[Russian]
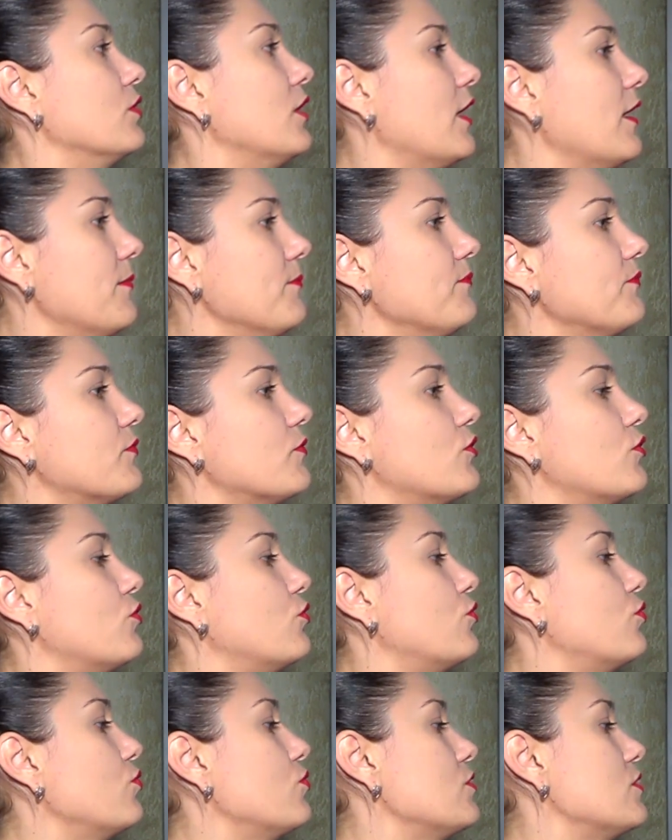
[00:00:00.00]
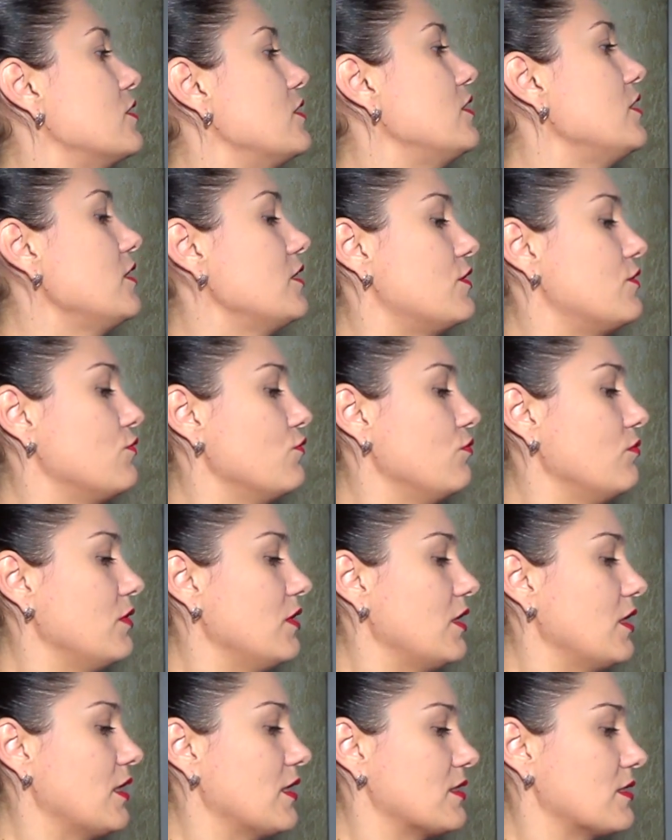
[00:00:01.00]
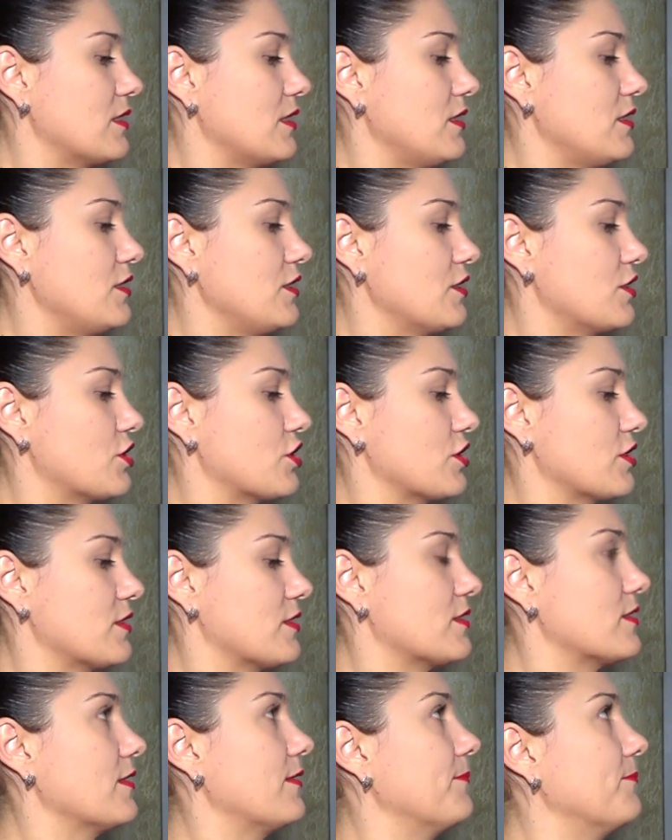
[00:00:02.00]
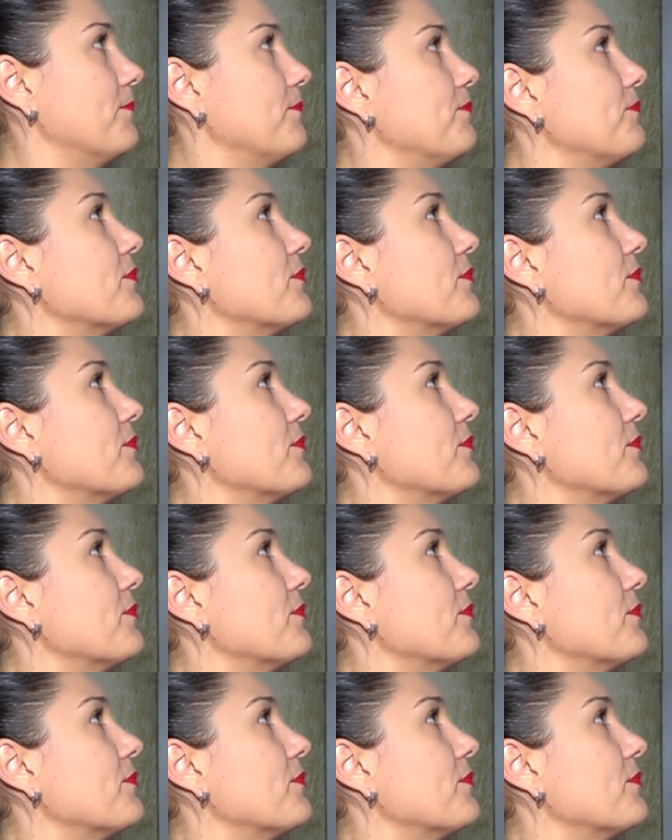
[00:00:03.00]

да, то здесь у меня содержится